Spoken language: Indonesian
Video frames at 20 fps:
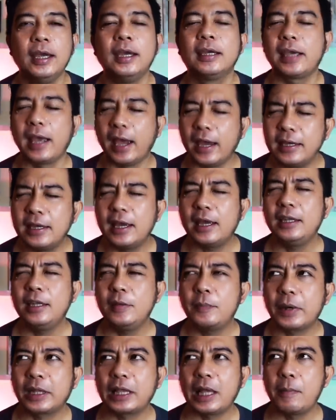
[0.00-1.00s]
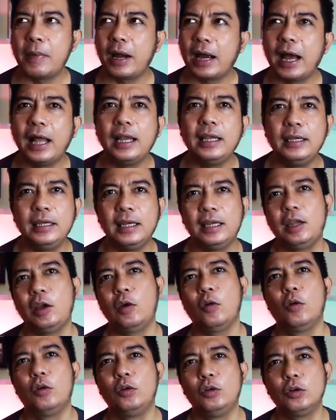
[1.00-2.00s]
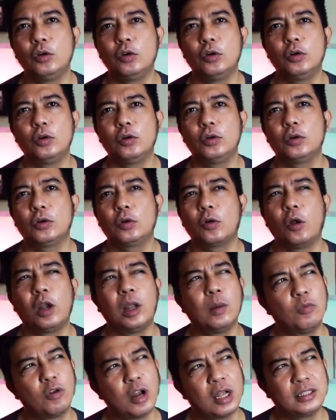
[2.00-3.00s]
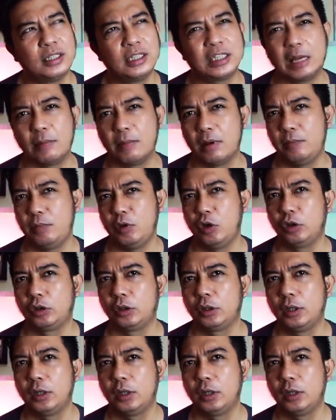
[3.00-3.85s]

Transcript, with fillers: Kayaknya ini pertama kalinya deh Onyo kolaborasi sama Biot.